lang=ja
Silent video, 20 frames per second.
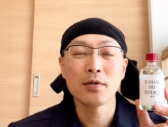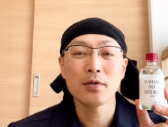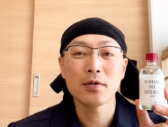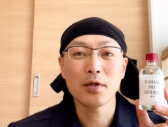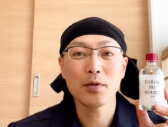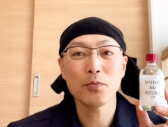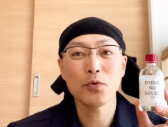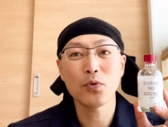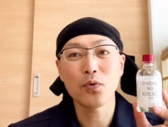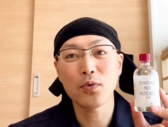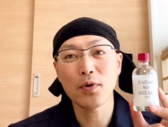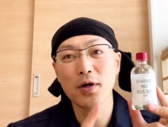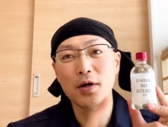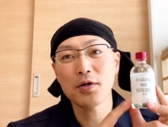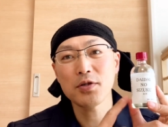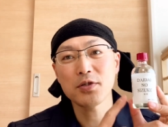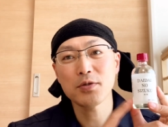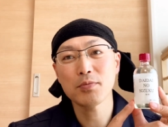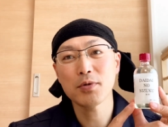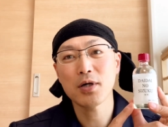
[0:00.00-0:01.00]
でもこれ
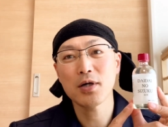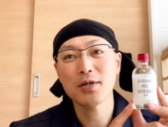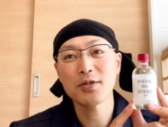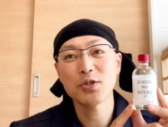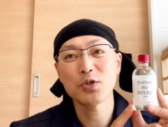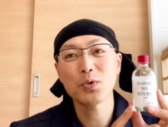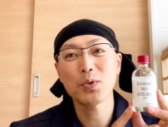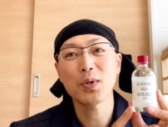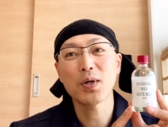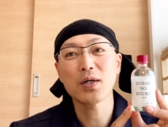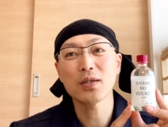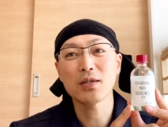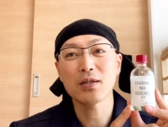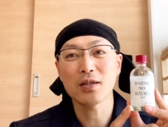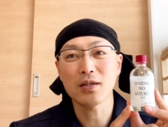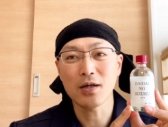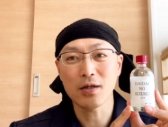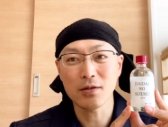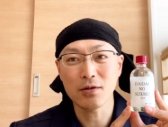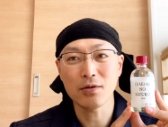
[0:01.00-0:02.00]
が一番相性良かった
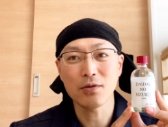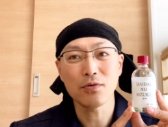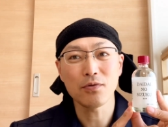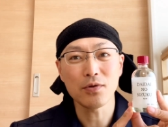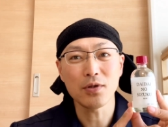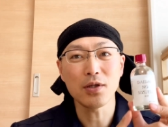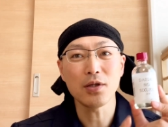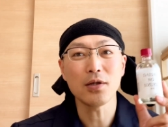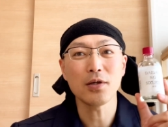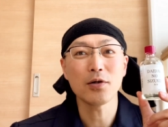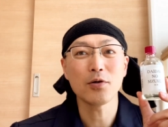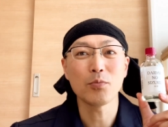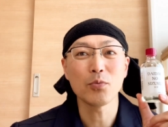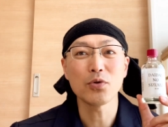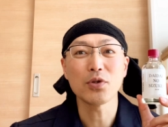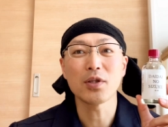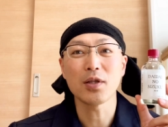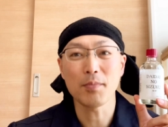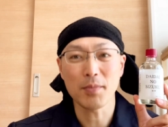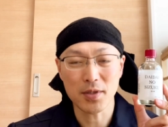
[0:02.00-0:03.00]
なっていうふうに
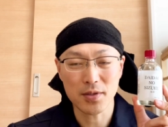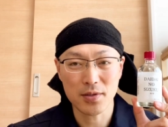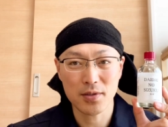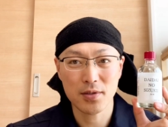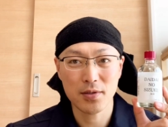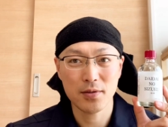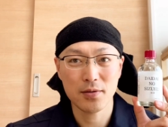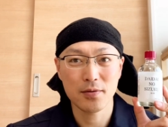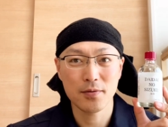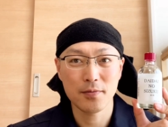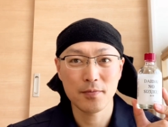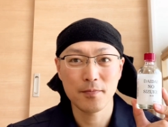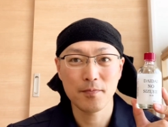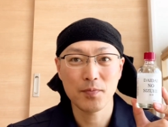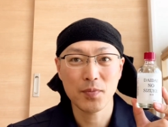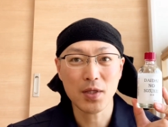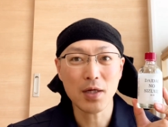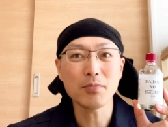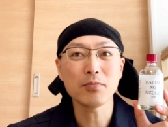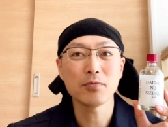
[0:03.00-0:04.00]
思ってます。
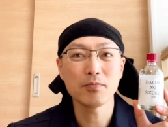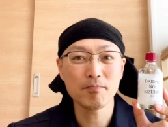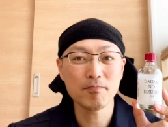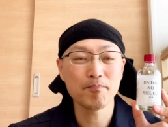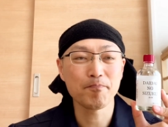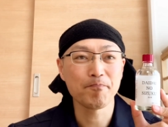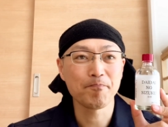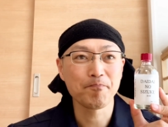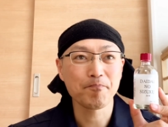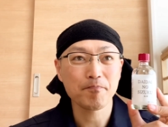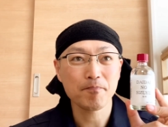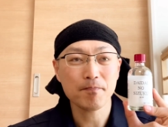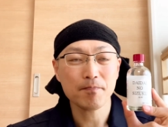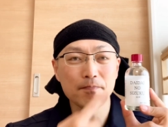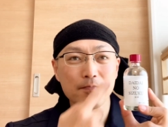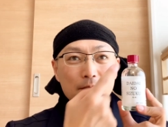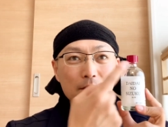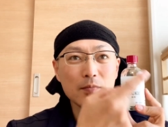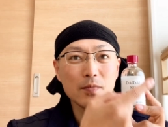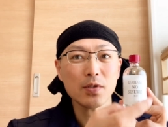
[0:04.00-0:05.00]
多分
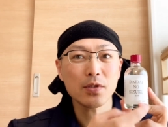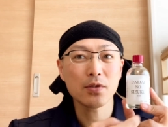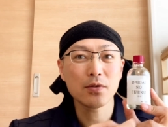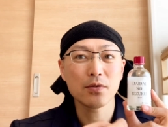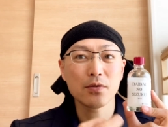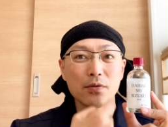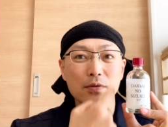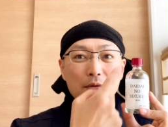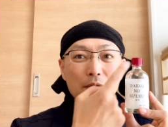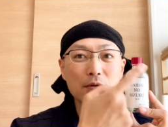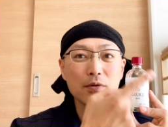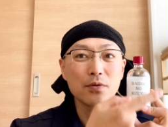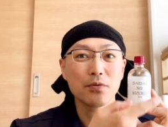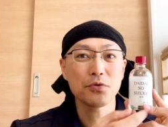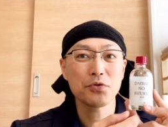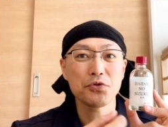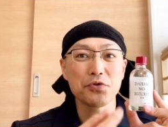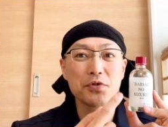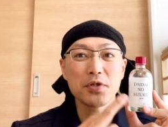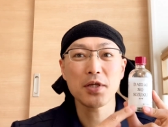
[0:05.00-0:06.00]
こ
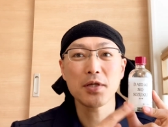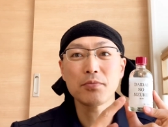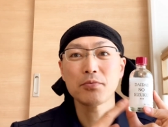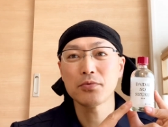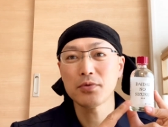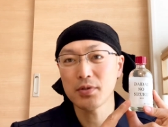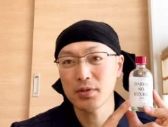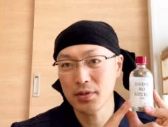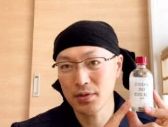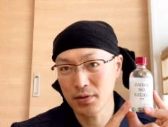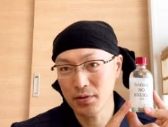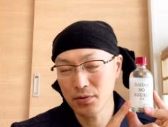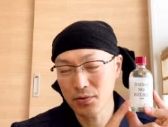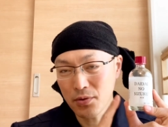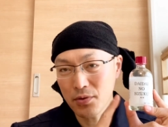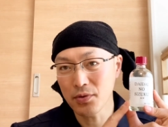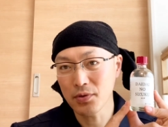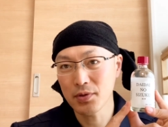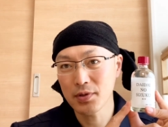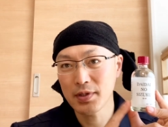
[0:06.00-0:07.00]
の主成分
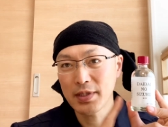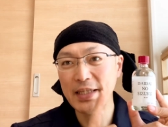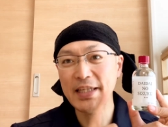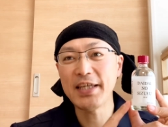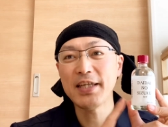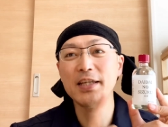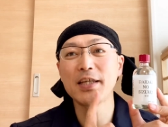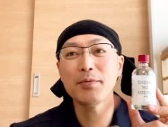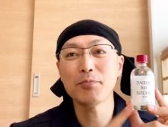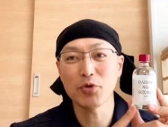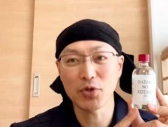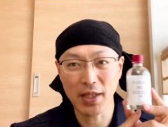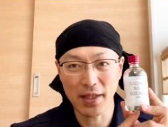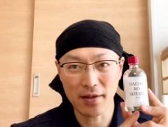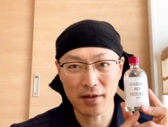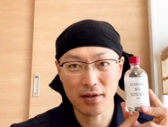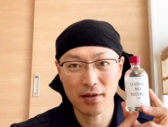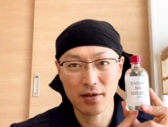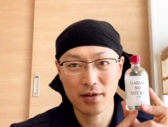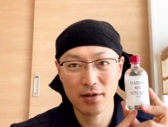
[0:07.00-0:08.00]
の D リモネンっ
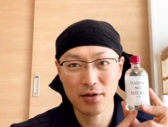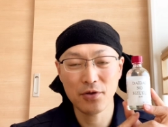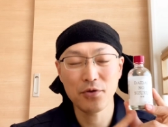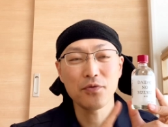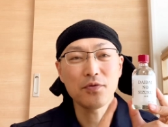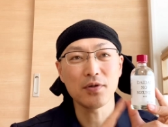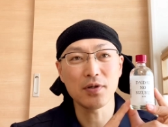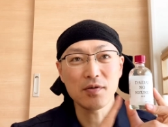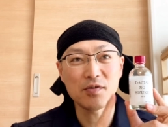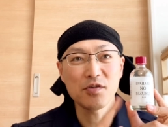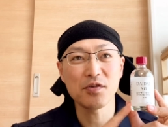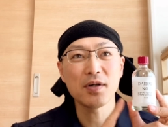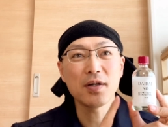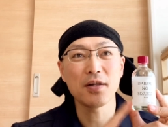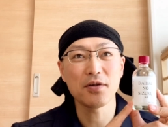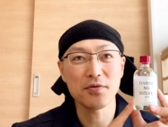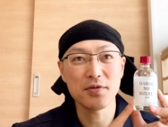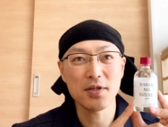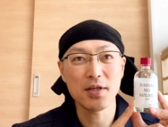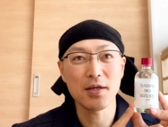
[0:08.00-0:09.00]
て言わ
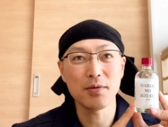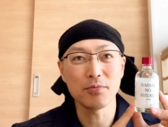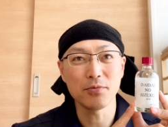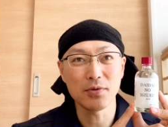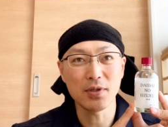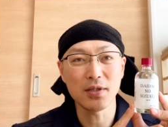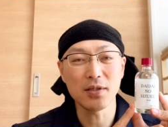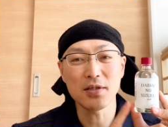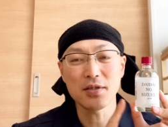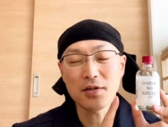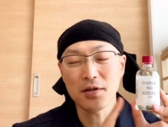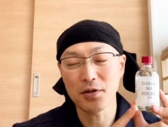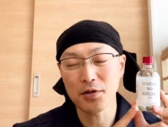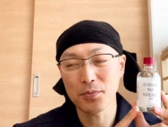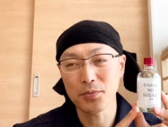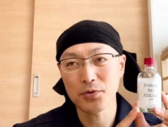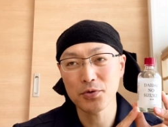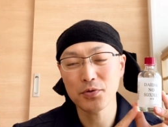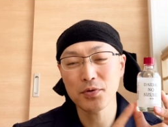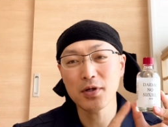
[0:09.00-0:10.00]
れる成分なんですけれ
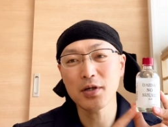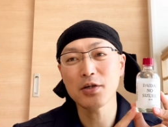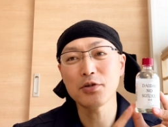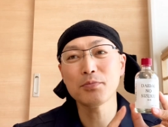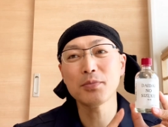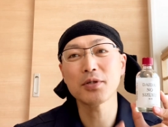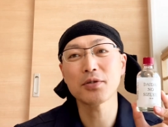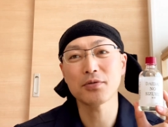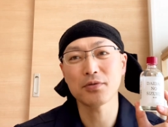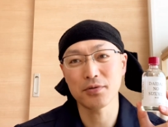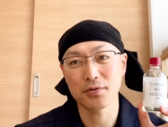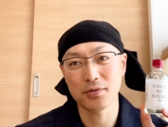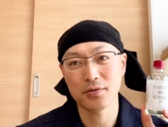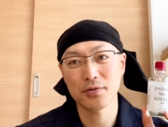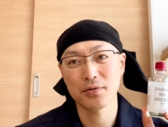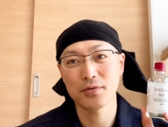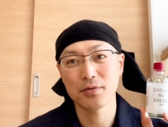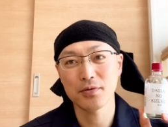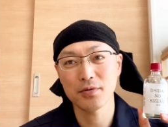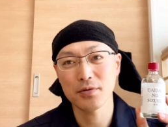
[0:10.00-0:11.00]
ども、それがうまく
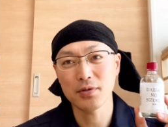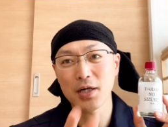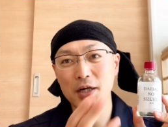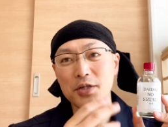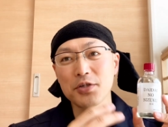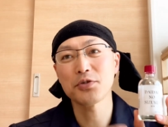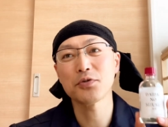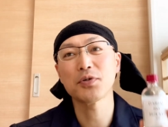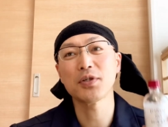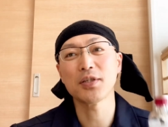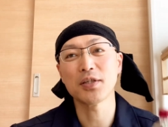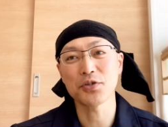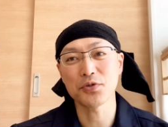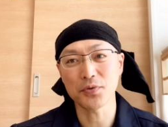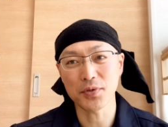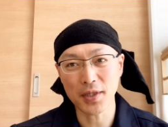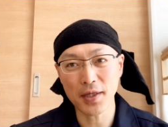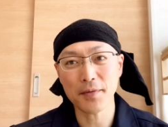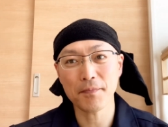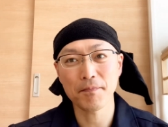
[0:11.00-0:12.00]
相性いいんで
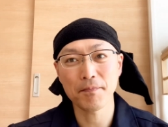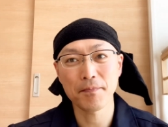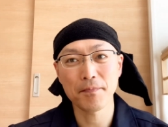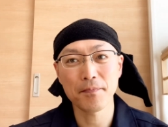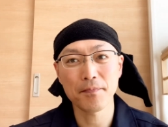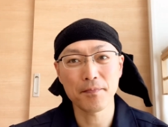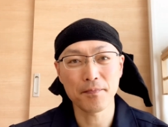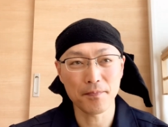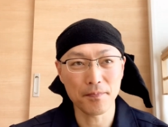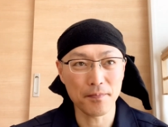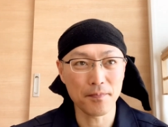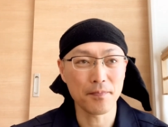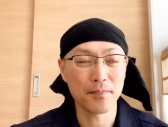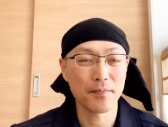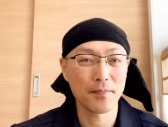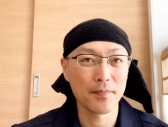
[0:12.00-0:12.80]
しょうね。うん、